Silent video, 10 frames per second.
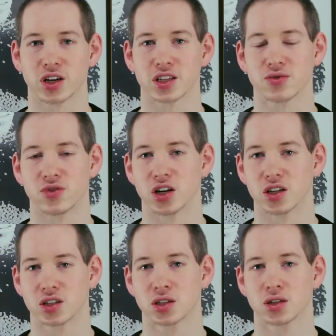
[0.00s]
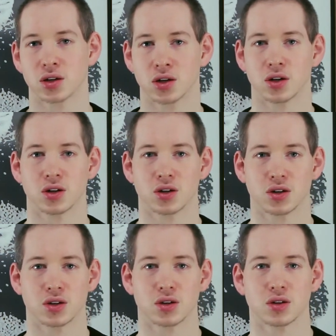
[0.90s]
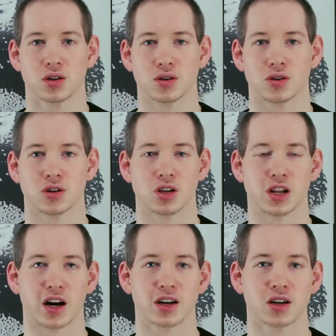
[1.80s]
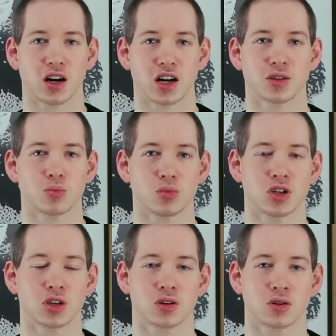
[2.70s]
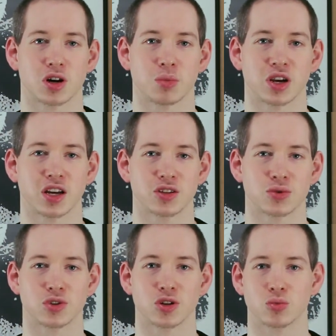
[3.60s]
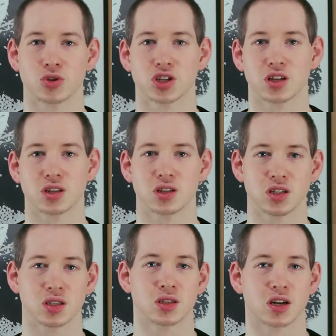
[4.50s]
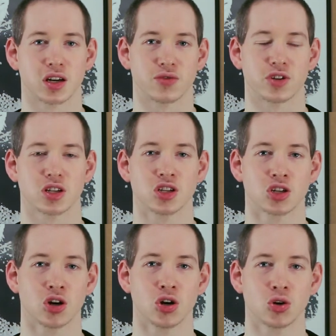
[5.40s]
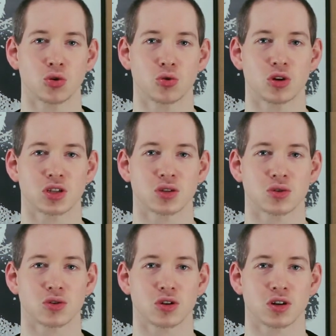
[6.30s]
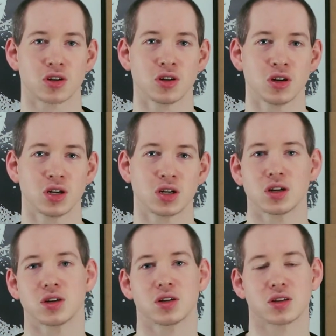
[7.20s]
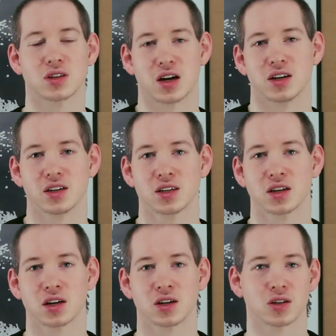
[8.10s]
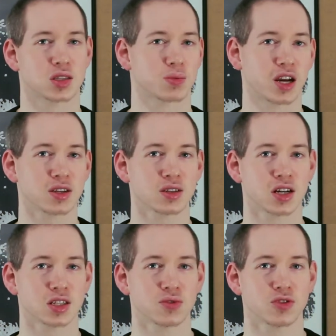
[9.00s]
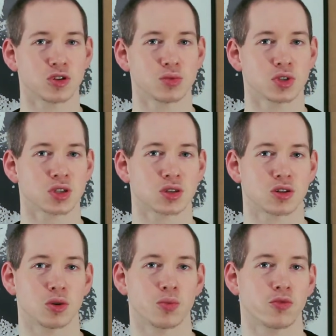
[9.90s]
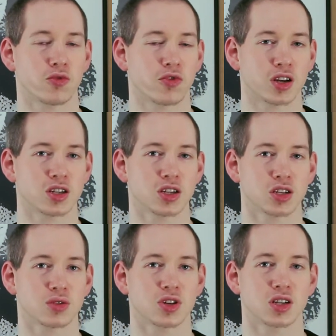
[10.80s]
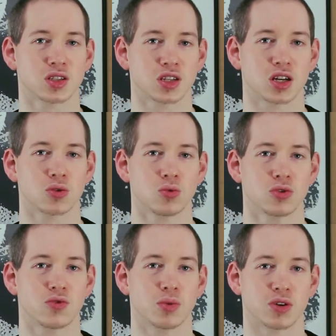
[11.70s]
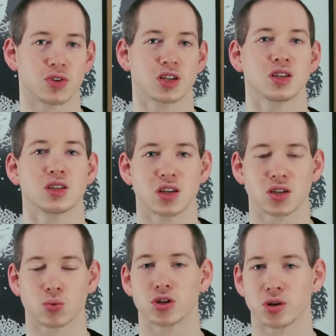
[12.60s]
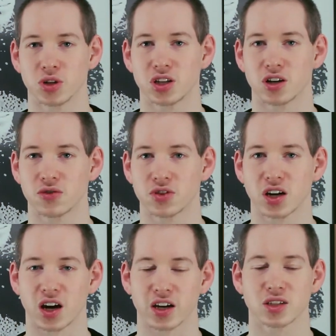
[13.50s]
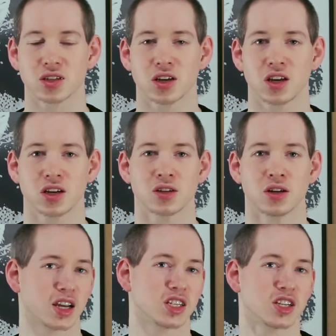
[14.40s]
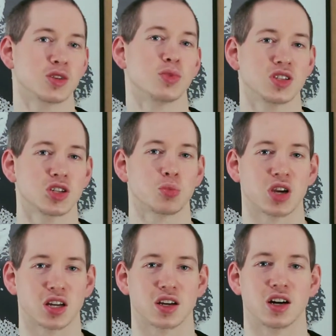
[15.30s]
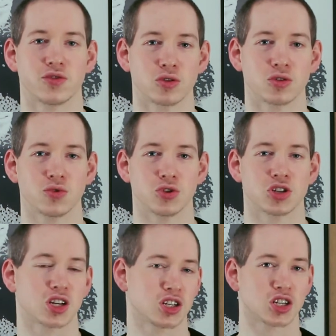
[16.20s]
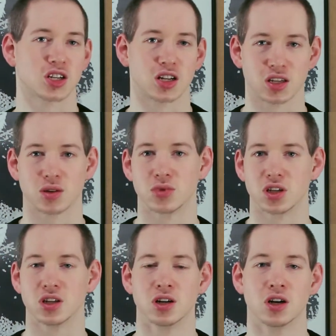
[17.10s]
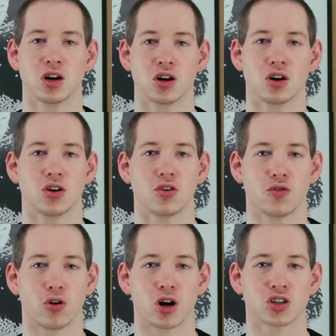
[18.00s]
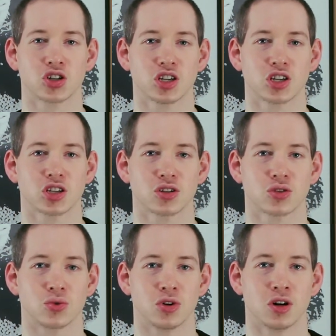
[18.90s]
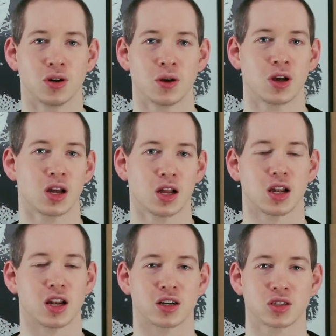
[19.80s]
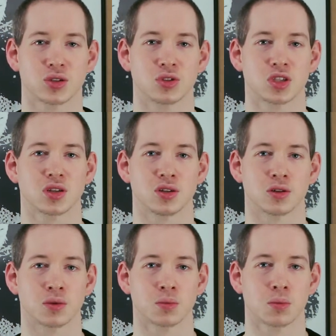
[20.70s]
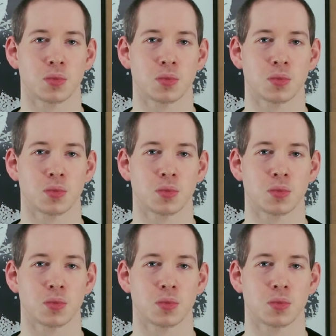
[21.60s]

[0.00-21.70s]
auch etwas äh, langatmig. Ja, man hätte unter Umständen diesen Teil wirklich kürzen können. Dann der zweite Teil des Films ähm, fand ich wirklich sehr gut, wenn man wirklich sieht, dass Walter Mitty auf die Reise geht. Eigentlich hätte man sich mehr davon gewünscht, anstatt eben die Vorgeschichte so lang zu ziehen.